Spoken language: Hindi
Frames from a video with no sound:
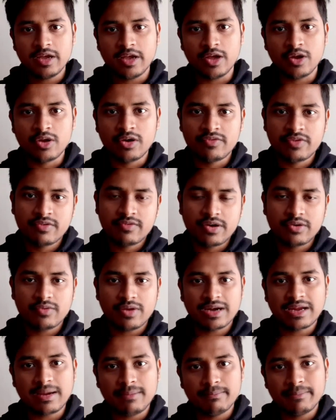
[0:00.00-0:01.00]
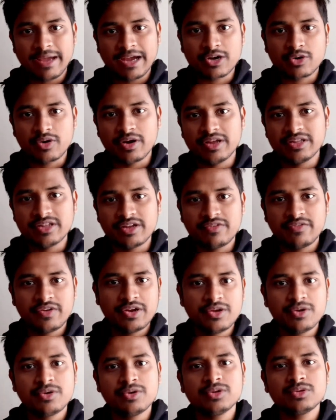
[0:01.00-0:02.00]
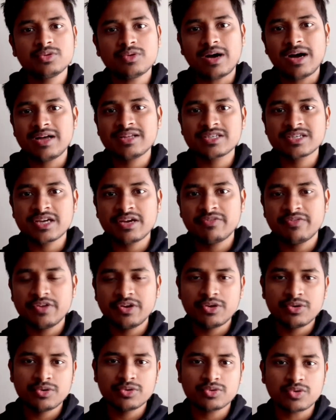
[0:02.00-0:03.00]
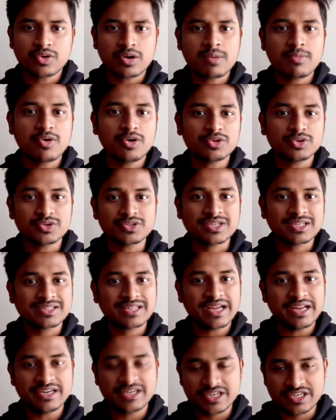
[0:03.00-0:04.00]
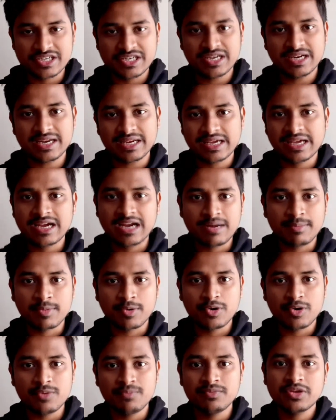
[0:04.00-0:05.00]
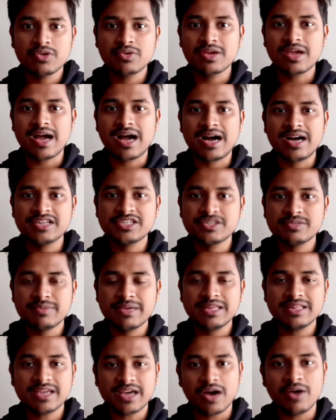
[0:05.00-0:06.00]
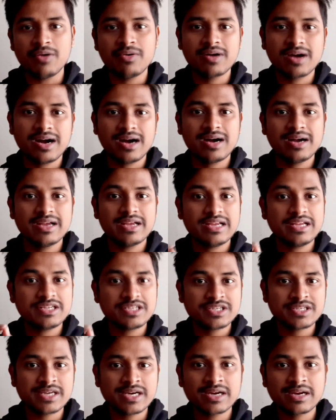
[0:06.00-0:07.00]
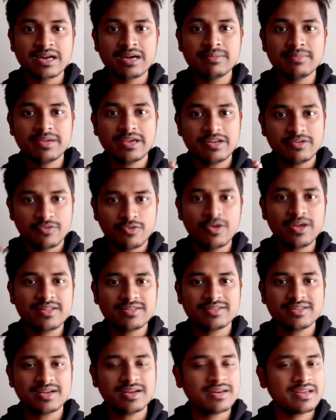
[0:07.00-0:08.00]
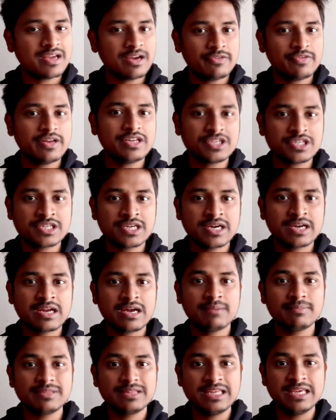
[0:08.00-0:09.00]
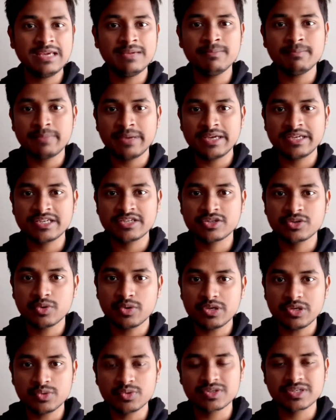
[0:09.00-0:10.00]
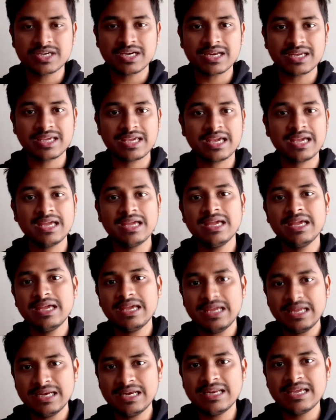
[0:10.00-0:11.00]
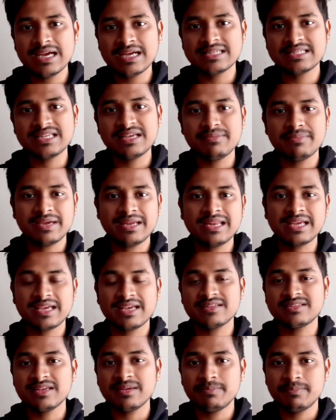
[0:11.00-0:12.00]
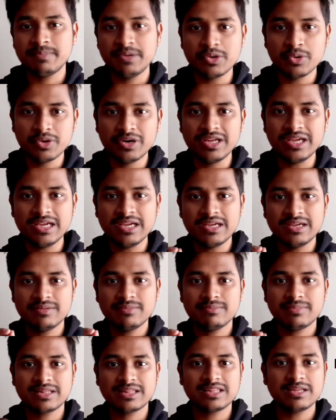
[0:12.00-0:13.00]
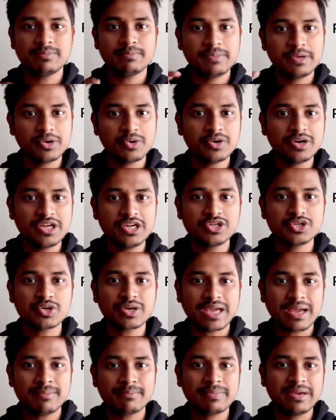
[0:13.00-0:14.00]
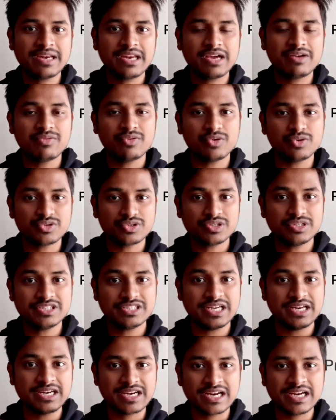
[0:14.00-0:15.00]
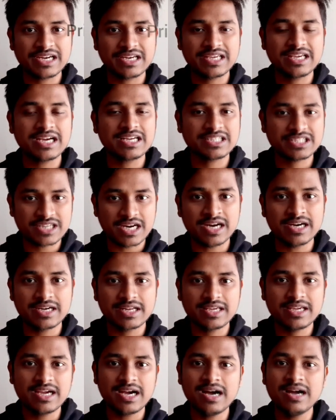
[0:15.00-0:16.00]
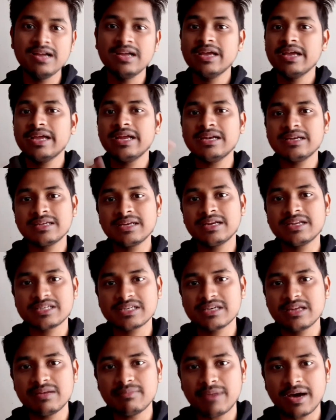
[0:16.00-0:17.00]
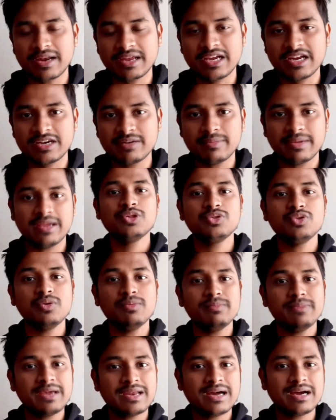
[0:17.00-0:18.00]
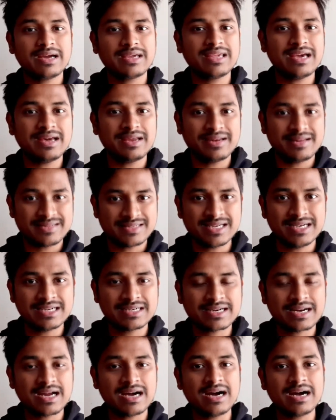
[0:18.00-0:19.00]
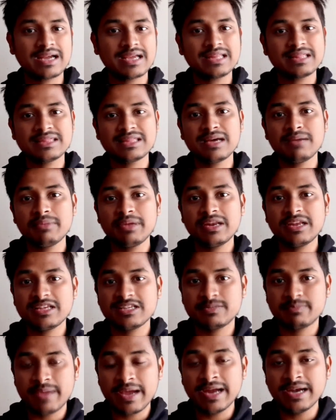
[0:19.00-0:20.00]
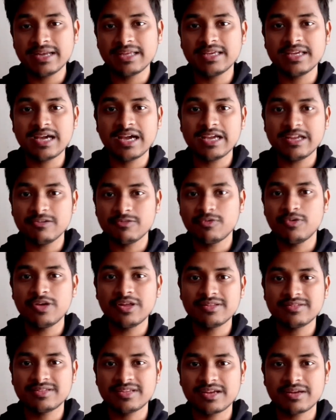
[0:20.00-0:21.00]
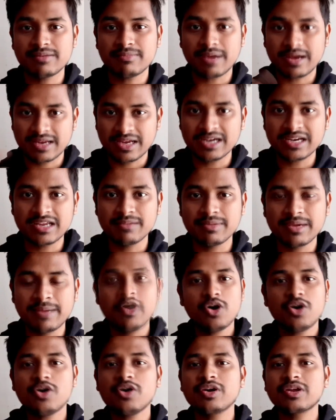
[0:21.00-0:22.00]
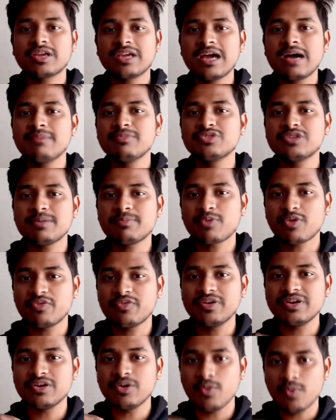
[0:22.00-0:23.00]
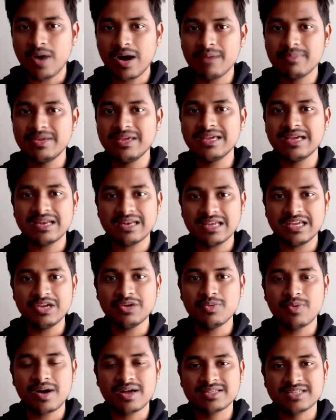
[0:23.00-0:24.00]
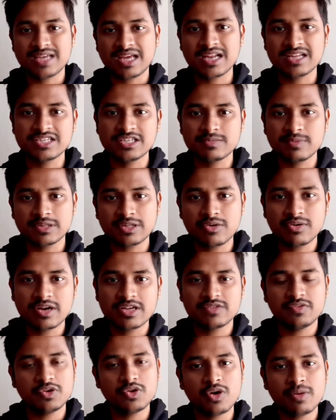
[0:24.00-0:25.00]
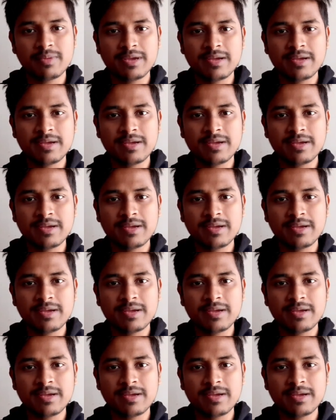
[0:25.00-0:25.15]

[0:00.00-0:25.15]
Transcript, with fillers: हेलो एवरीवन वेलकम बैक टू अनदर वीडियो तो आज का वीडियो थोड़ा बहुत हो सकता है इंटरेस्टिंग लगेगा आपको क्योंकि आज मैं दिखाऊंगा इंस्टाग्राम इन्फ्लुएंसर या फिर इंस्टाग्राम थीम पेजेस को यूज़ करके इंडिया से मैंने कैसे पीओडी मतलब पीओडी जो कैंपेन है वो जनरेट किया स्टार्ट किया इंटरनेशनल मार्केट में तो मेरा क्या रिजल्ट रहा कितना मैंने स्पेंड किया इन्फ्लुएंसर मार्केटिंग में और क्या मुझे प्रॉफिट हुआ भी या नहीं हुआ सारा चीज़ बताऊँगा इस वीडियो